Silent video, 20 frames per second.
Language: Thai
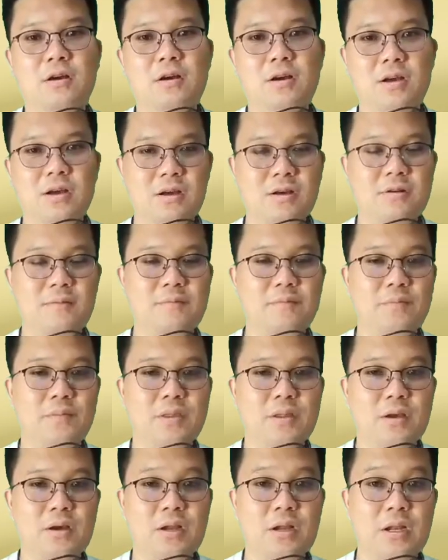เออ
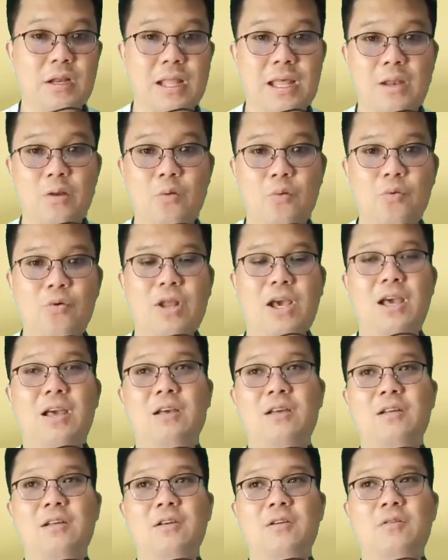ได้รู้นะ
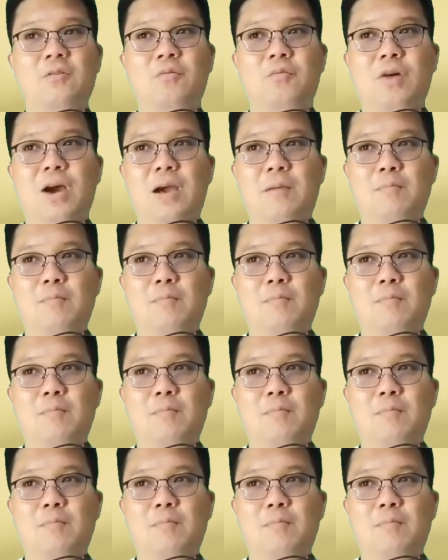ว่า